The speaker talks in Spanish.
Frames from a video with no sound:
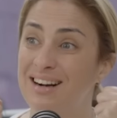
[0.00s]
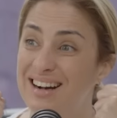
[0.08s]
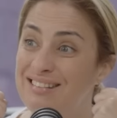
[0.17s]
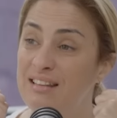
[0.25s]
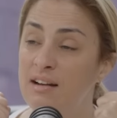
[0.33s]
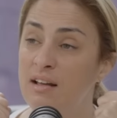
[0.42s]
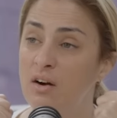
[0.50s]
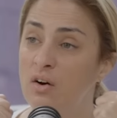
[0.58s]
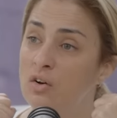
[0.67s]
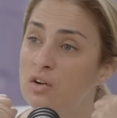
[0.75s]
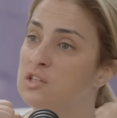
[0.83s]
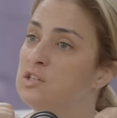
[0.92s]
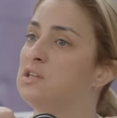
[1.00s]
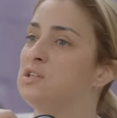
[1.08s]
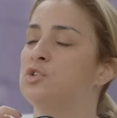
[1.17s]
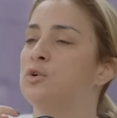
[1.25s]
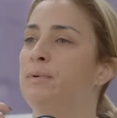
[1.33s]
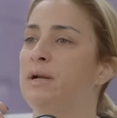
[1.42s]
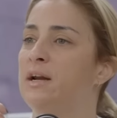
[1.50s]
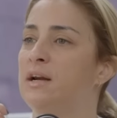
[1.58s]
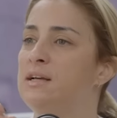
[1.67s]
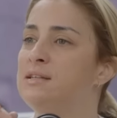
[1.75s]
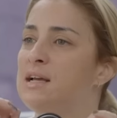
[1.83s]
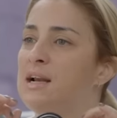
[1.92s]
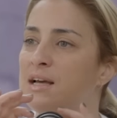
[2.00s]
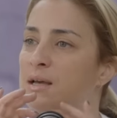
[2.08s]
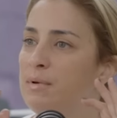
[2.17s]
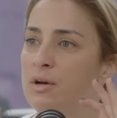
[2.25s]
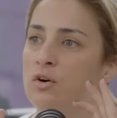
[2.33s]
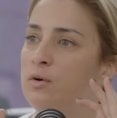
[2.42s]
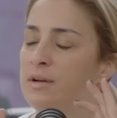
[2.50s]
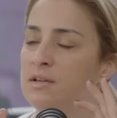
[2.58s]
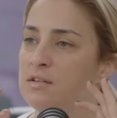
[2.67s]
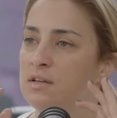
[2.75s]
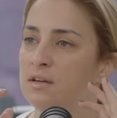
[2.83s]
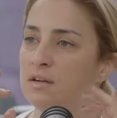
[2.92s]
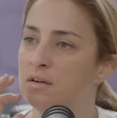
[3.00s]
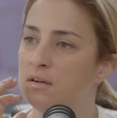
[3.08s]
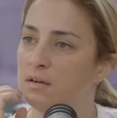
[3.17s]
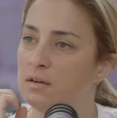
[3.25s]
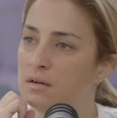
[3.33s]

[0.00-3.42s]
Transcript: retenerlo y, soplar. Esa es la que mejor me hace. Bueno,